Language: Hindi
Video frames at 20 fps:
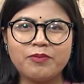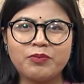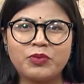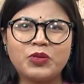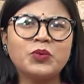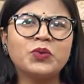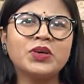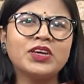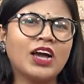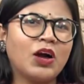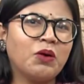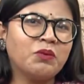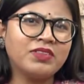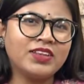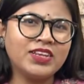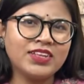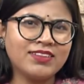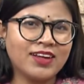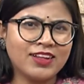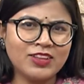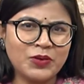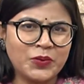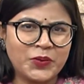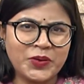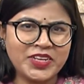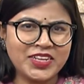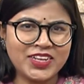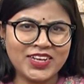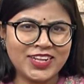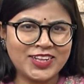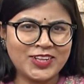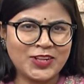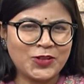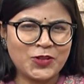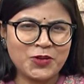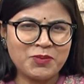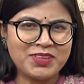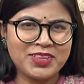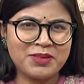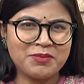क्योंकि काउंसलिंग ज़्यादा हुई नहीं रहती है
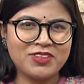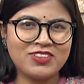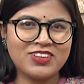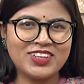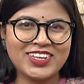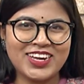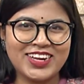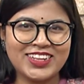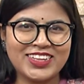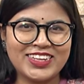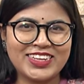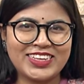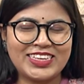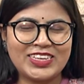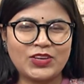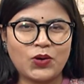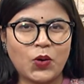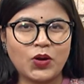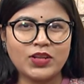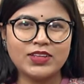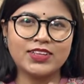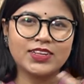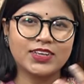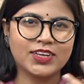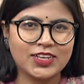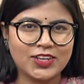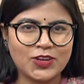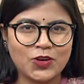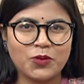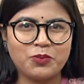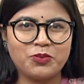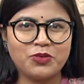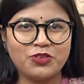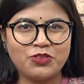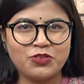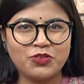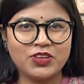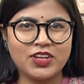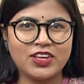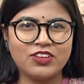तो हमें समझ नहीं आता कि कौन सा करियर ऑप्शन
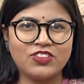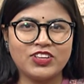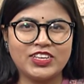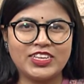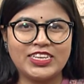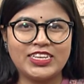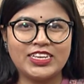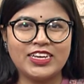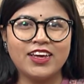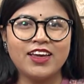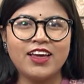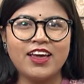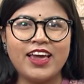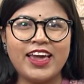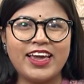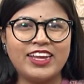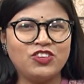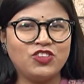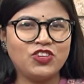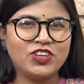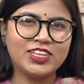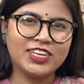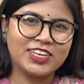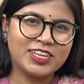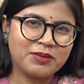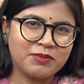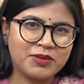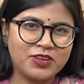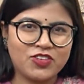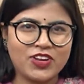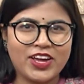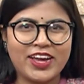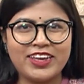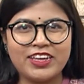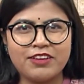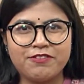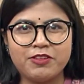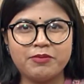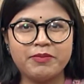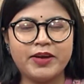चुनना चाहिए इंजीनियरिंग में जाएँ
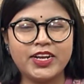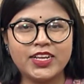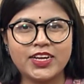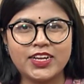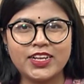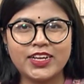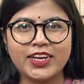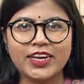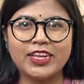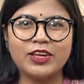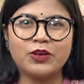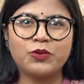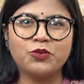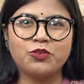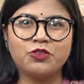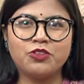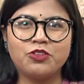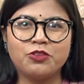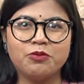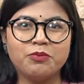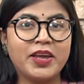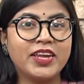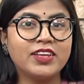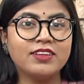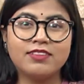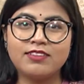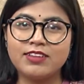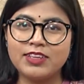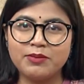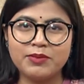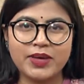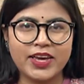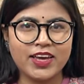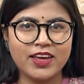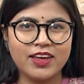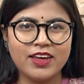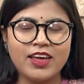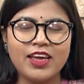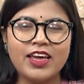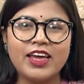या फिर मेडिकल करें कुछ मेन स्ट्रीम
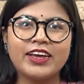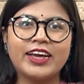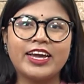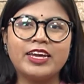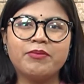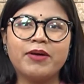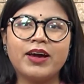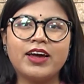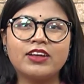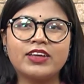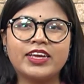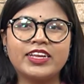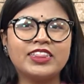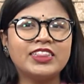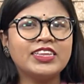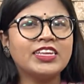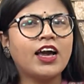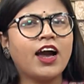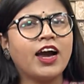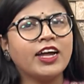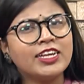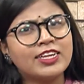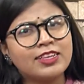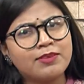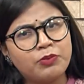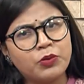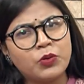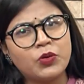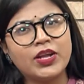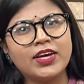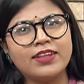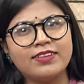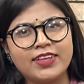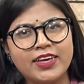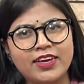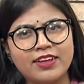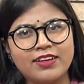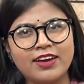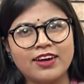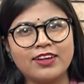है कई बार कितने अनएक्सप्लोर्ड ऐसे
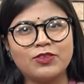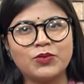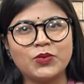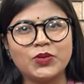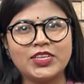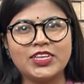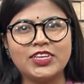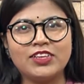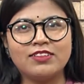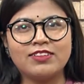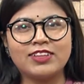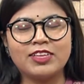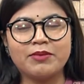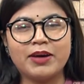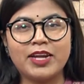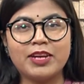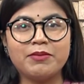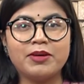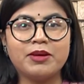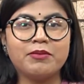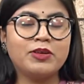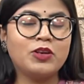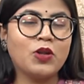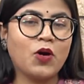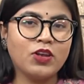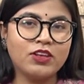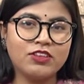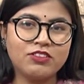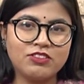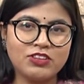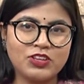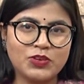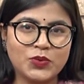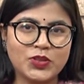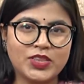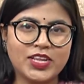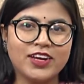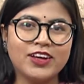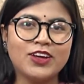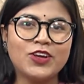एरियाज़ होते हैं जिसके बारे में हमें नॉलेज नहीं
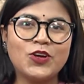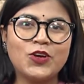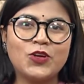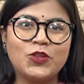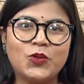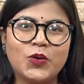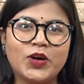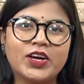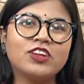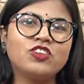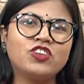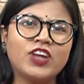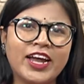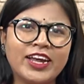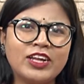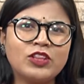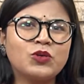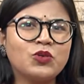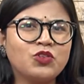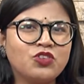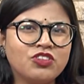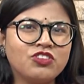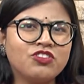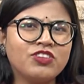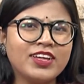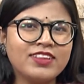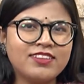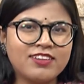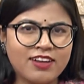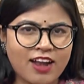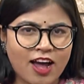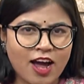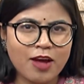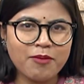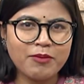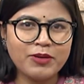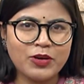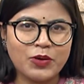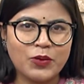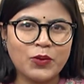होता तो अगर शायद कुछ इंटरेस्ट रहा
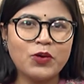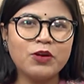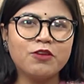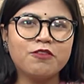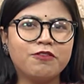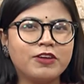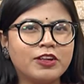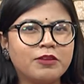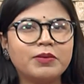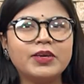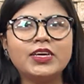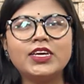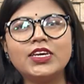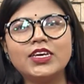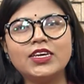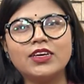भी हो फिर भी